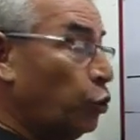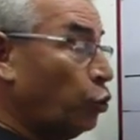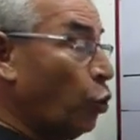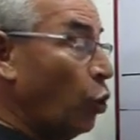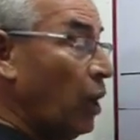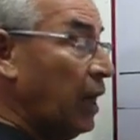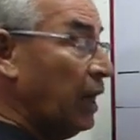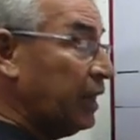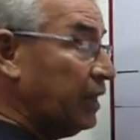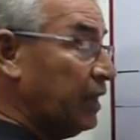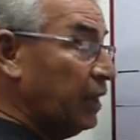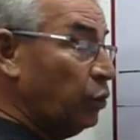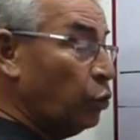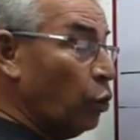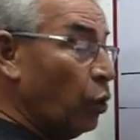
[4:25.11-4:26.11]
دول
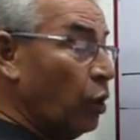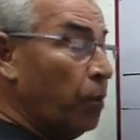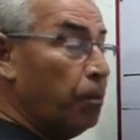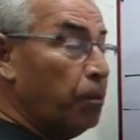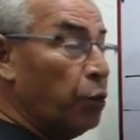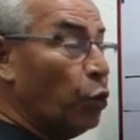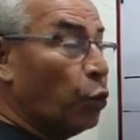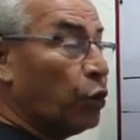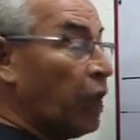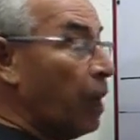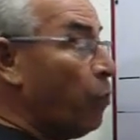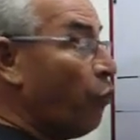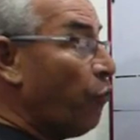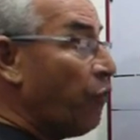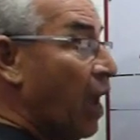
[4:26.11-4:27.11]
الاثنين دول
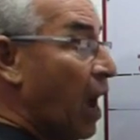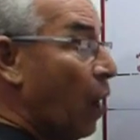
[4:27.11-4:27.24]
بيكتبوا في